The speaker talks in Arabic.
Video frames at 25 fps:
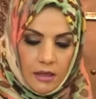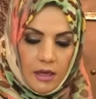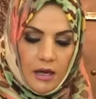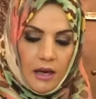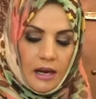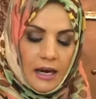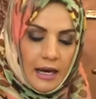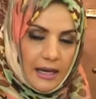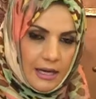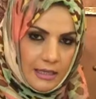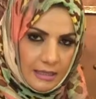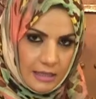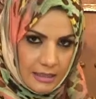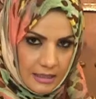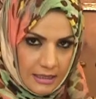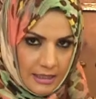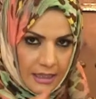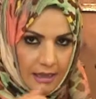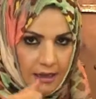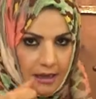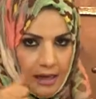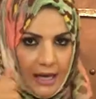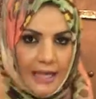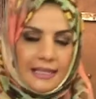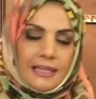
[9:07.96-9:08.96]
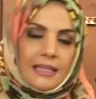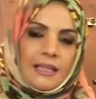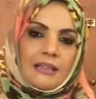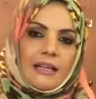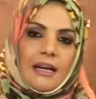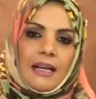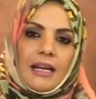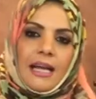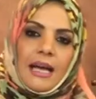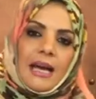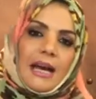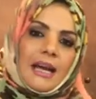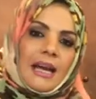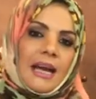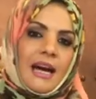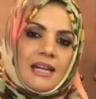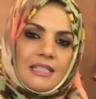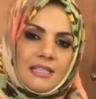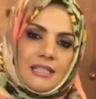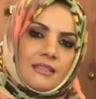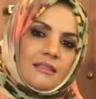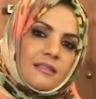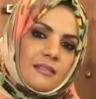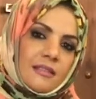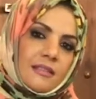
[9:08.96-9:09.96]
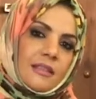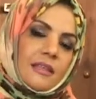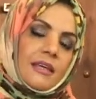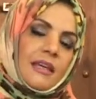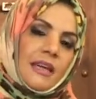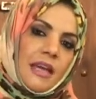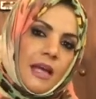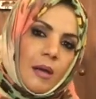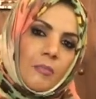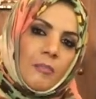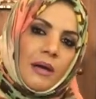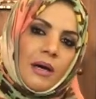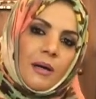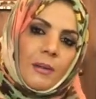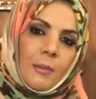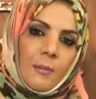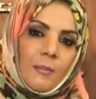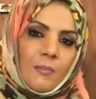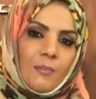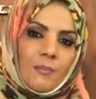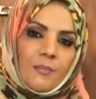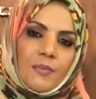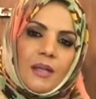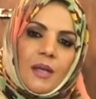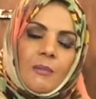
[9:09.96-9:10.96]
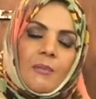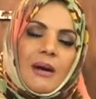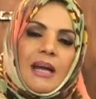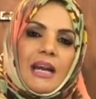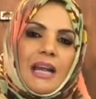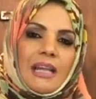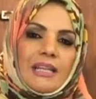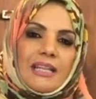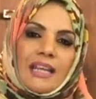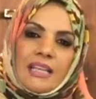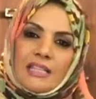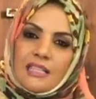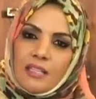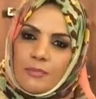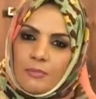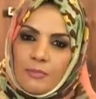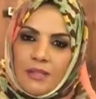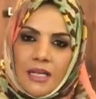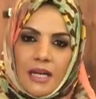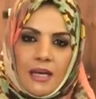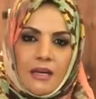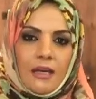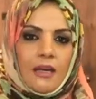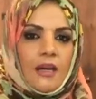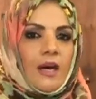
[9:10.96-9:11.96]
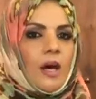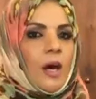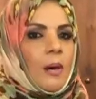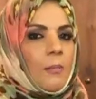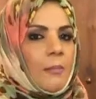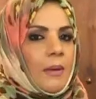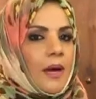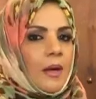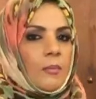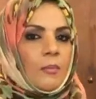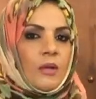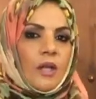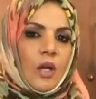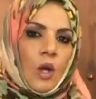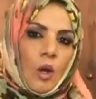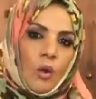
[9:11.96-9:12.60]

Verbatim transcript: هرستيها حطيت عليها كاسه كريمه معلقتين زبده مع ملح